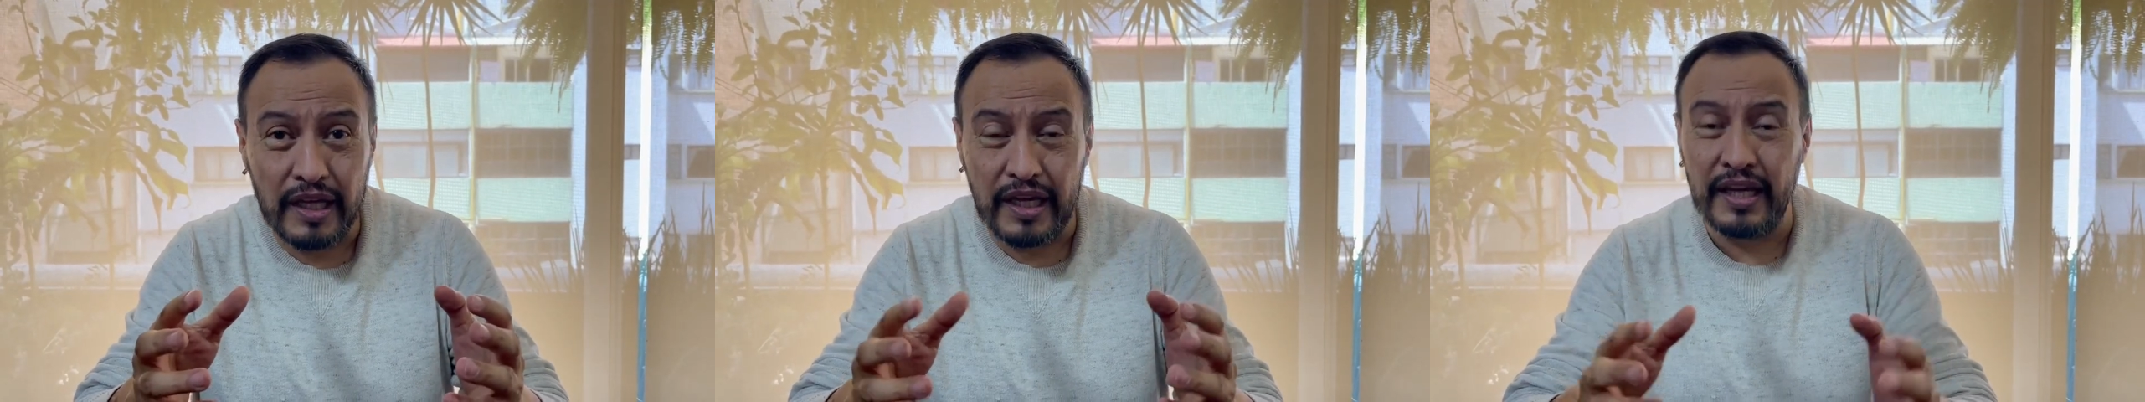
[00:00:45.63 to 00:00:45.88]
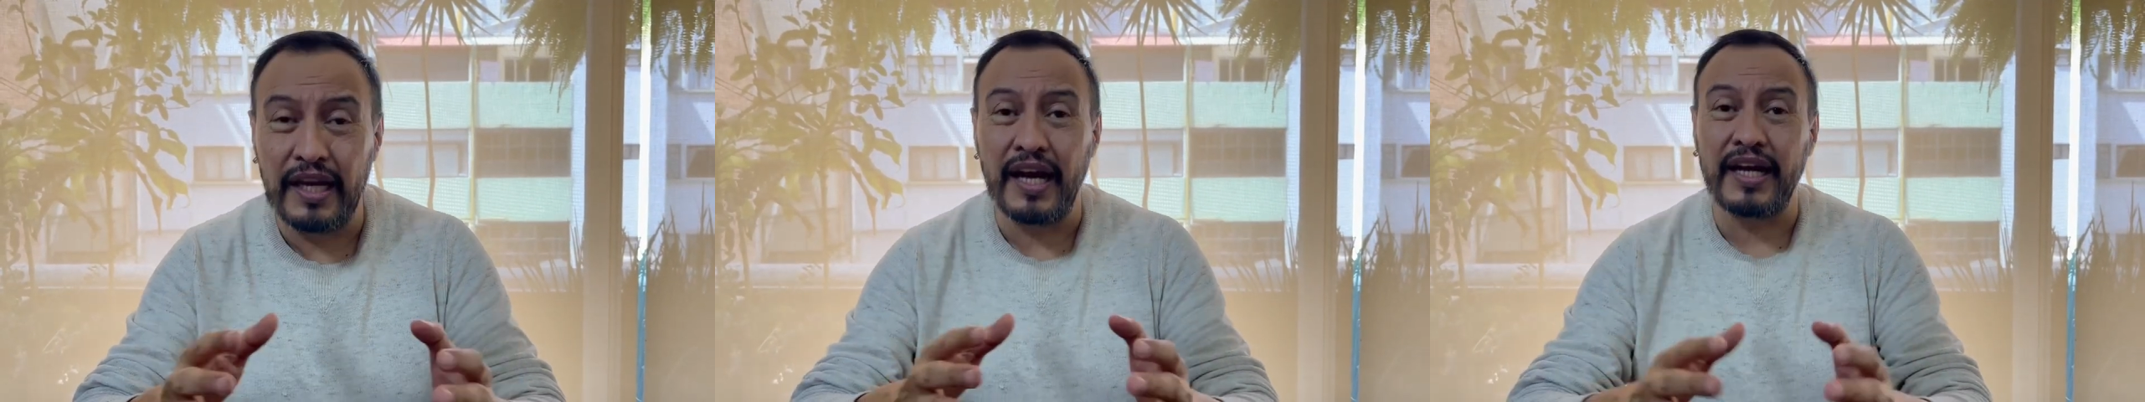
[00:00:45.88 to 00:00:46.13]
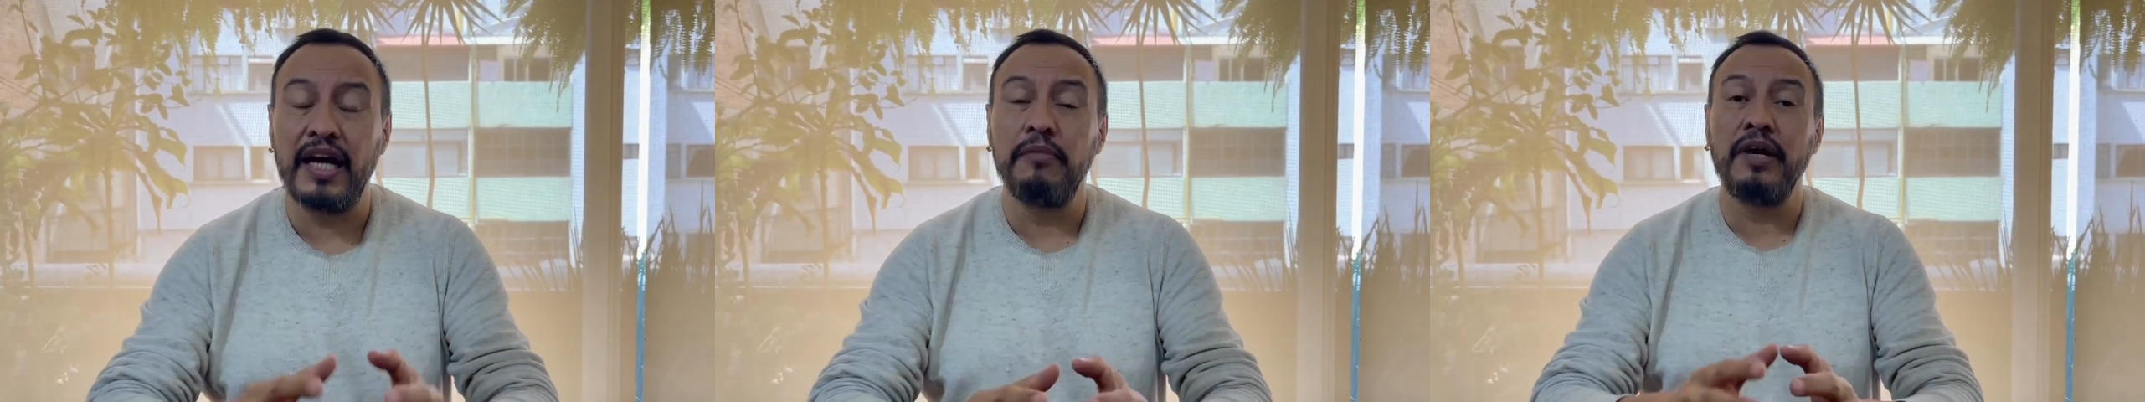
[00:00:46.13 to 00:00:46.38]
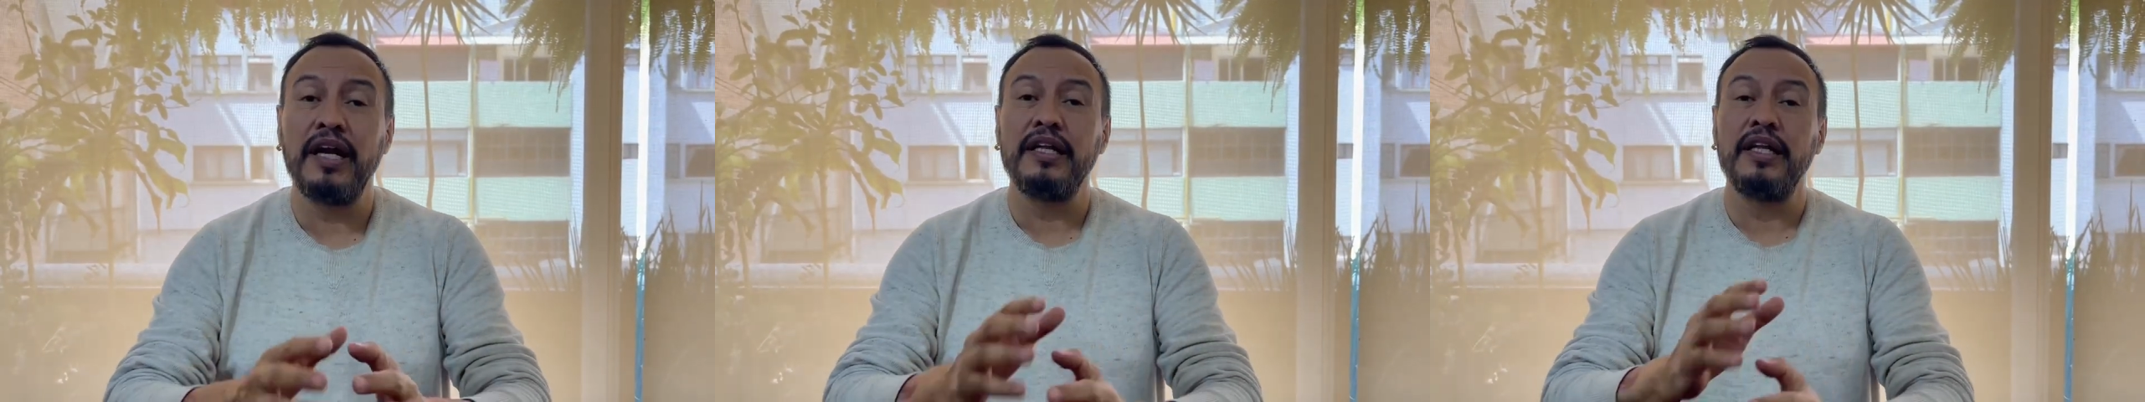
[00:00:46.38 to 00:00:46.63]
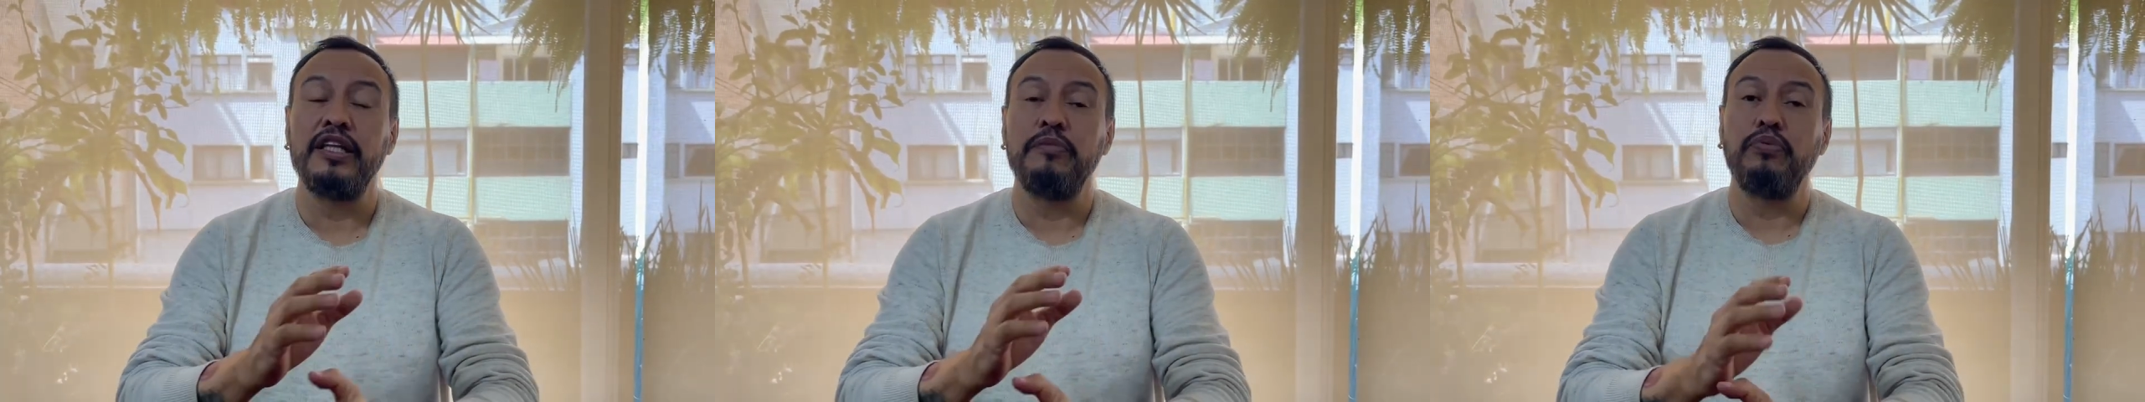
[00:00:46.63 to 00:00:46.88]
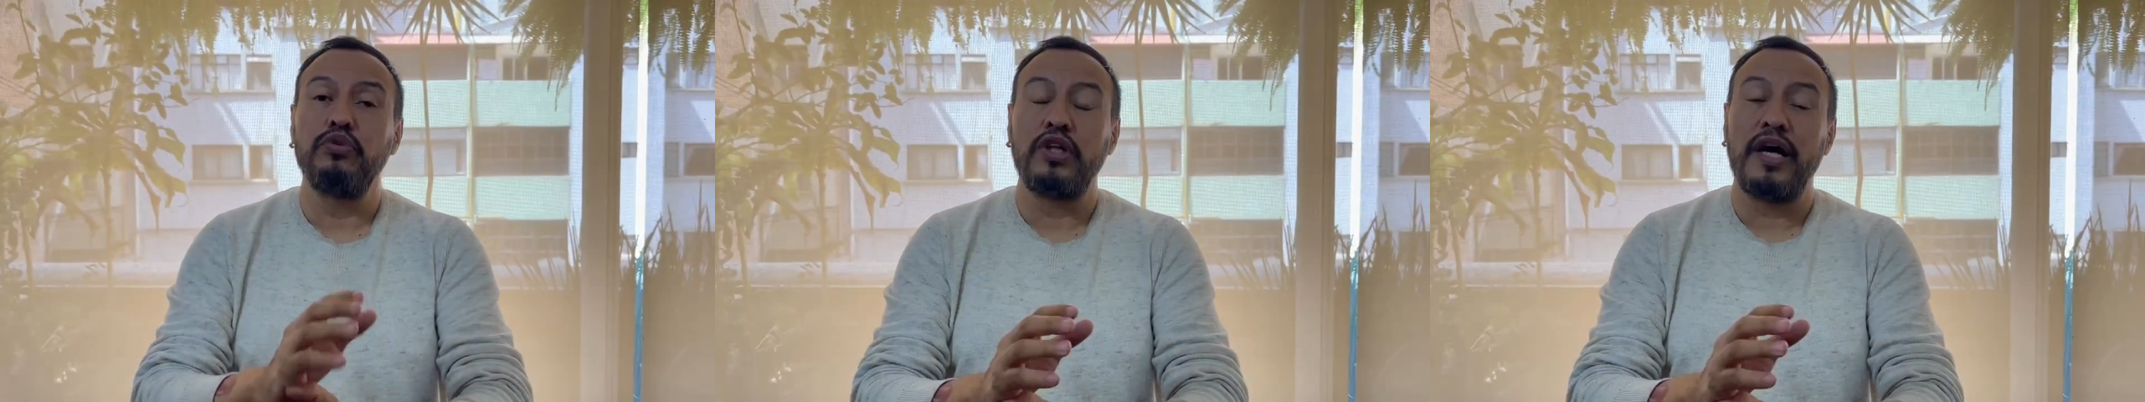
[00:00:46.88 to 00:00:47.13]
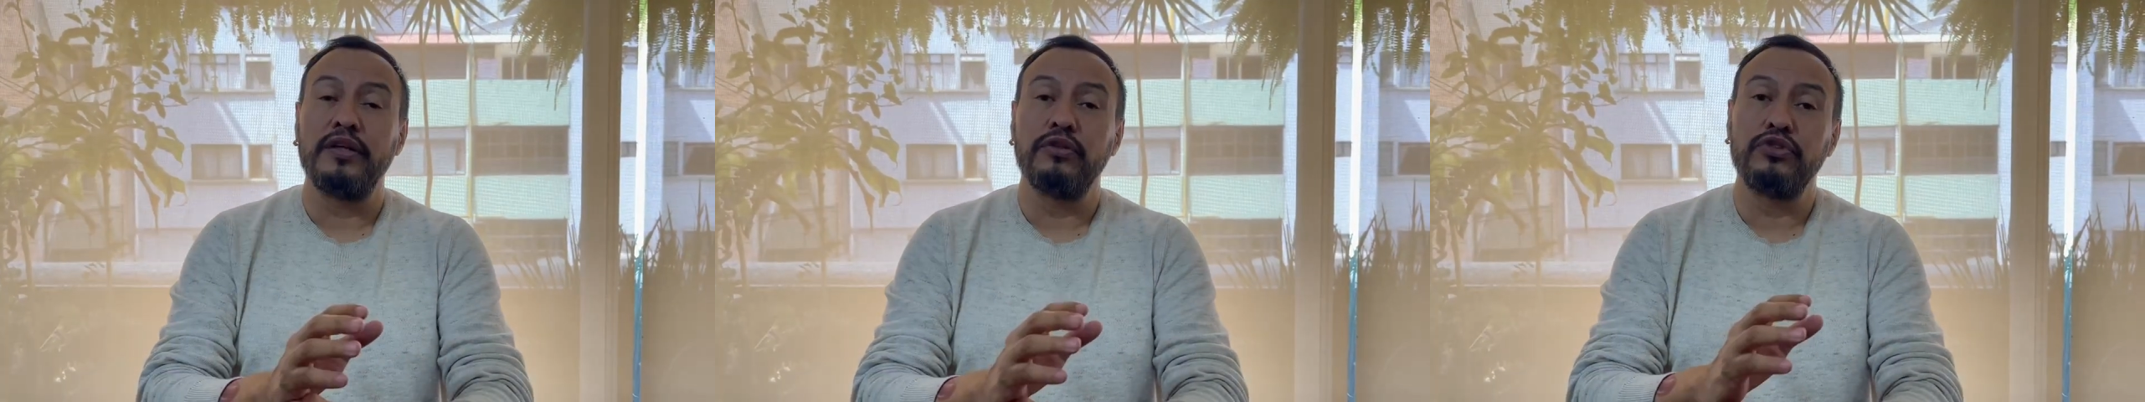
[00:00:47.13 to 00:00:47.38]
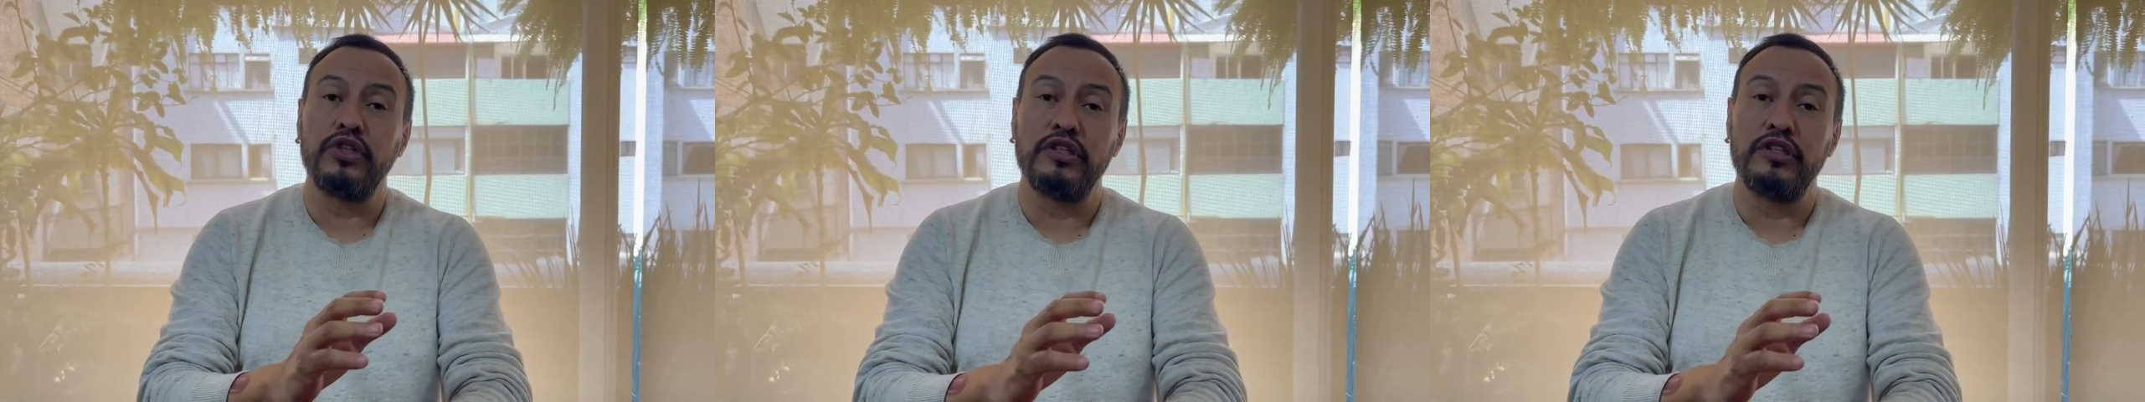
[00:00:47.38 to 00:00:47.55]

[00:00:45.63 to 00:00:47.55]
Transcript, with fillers: en la Cámara de Diputados,